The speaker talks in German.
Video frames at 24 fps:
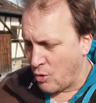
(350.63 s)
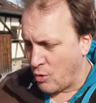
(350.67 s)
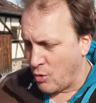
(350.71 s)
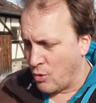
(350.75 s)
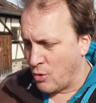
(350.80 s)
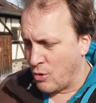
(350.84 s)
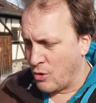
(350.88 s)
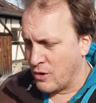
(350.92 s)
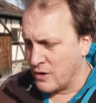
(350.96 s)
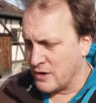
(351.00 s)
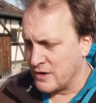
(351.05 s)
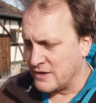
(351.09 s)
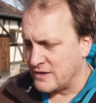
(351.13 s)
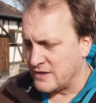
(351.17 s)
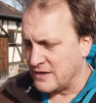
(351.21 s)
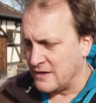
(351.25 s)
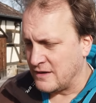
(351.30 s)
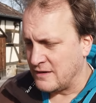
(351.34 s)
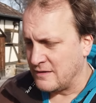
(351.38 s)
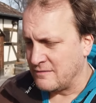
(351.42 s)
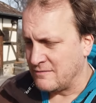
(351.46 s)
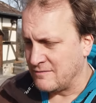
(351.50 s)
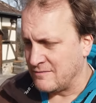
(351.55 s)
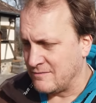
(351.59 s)
Und
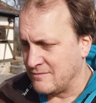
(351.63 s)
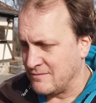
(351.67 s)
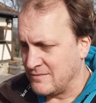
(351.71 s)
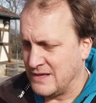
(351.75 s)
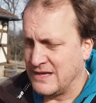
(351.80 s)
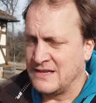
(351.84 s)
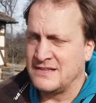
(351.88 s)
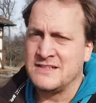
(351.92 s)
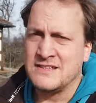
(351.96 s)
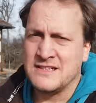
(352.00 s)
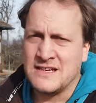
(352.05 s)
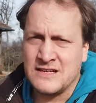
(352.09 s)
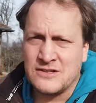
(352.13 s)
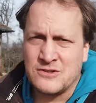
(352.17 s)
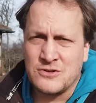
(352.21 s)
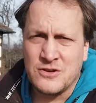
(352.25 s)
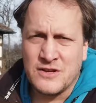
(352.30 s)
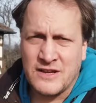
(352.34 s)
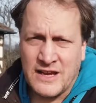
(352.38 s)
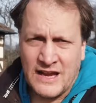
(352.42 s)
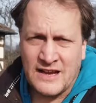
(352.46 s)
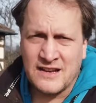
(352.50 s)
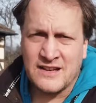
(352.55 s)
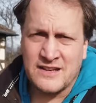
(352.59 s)
äh, das sind
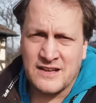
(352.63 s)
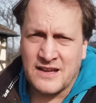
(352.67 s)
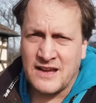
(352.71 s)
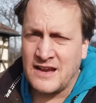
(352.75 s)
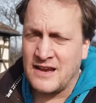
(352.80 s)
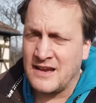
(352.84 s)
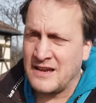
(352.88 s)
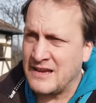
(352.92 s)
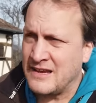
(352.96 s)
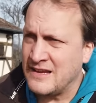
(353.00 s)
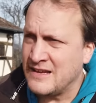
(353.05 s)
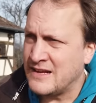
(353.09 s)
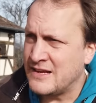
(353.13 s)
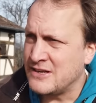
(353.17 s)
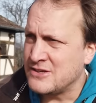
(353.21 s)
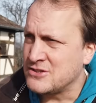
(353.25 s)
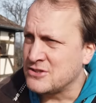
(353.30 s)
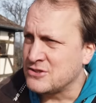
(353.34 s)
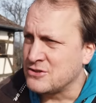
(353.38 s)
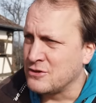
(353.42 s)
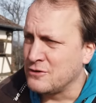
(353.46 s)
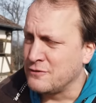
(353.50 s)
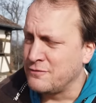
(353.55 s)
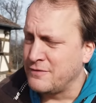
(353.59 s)
natürlich andere
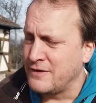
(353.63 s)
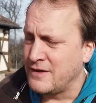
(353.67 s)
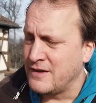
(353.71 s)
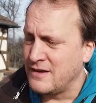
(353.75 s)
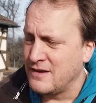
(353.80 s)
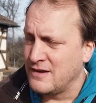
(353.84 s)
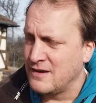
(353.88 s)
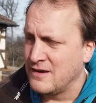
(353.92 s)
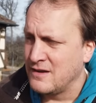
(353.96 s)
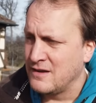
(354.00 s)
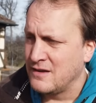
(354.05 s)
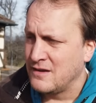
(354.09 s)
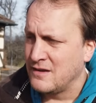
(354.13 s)
Inhaltsstoffe,